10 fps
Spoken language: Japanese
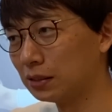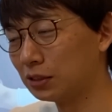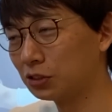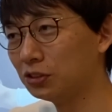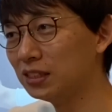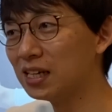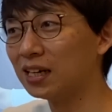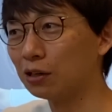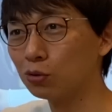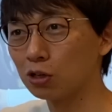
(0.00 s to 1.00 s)
作りな
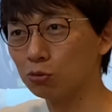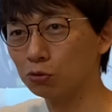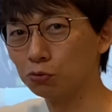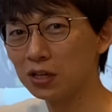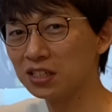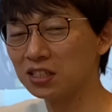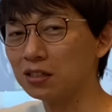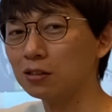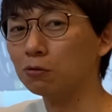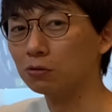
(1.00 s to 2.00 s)
がら音楽も増やしていっ
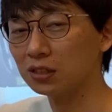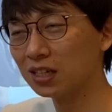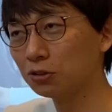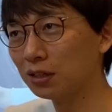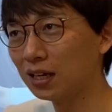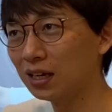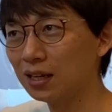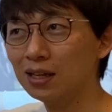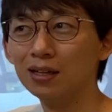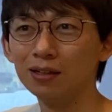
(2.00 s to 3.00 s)
てるので、サントラ
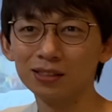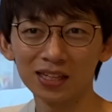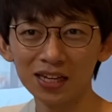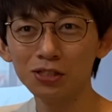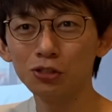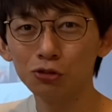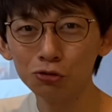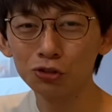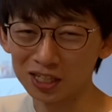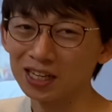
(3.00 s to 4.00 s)
が最
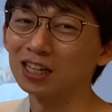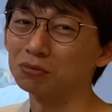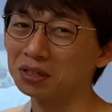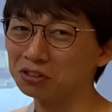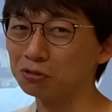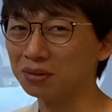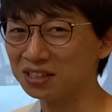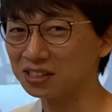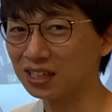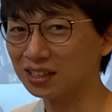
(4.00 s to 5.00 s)
終月に発売なんですよ、毎
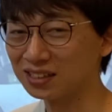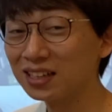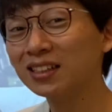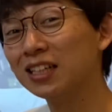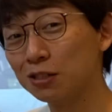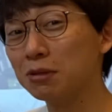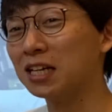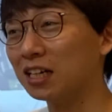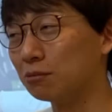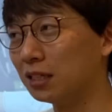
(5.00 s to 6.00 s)
月。だから3ヶ月目に
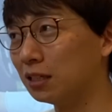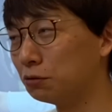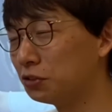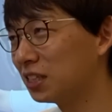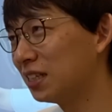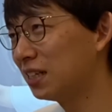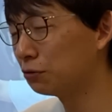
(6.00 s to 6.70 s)
発売なんで、普通に考